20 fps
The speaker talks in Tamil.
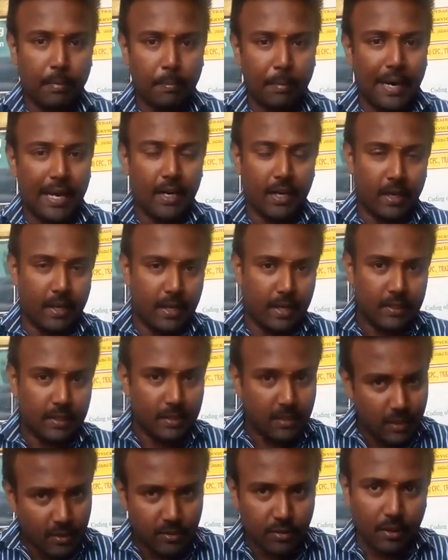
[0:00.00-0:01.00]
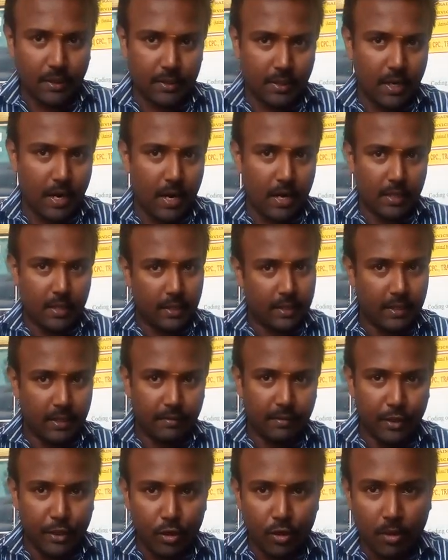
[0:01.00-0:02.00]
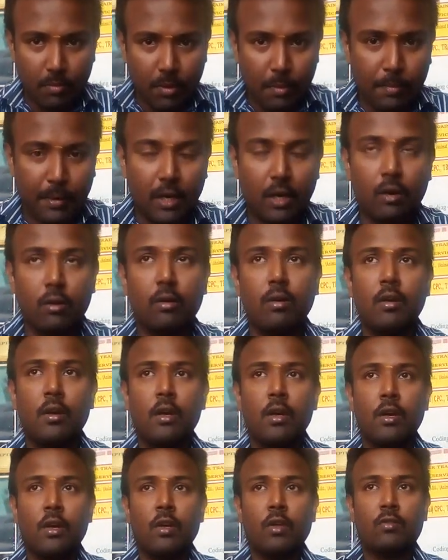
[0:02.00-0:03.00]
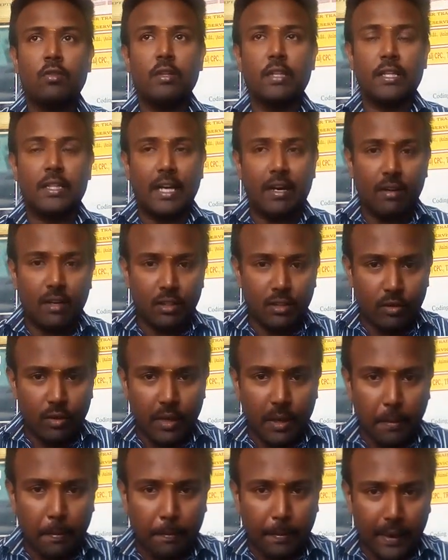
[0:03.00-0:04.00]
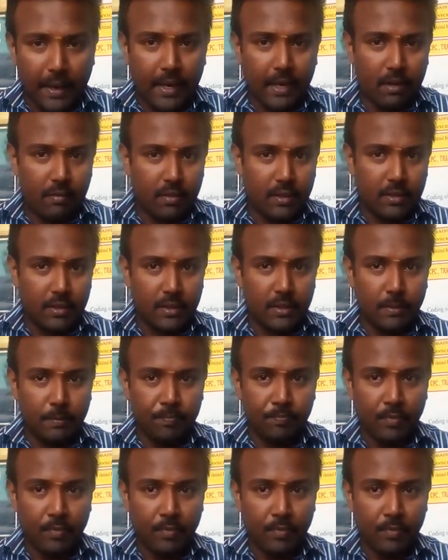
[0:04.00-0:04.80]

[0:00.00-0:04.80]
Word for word: பார்க்க நேர்ந்தது ஸோ அதனால தான் இந்த வீடியோ நம்ம பண்ணுறோம் ஸோ இந்த தாவரத்தினுடைய பெயர் வந்து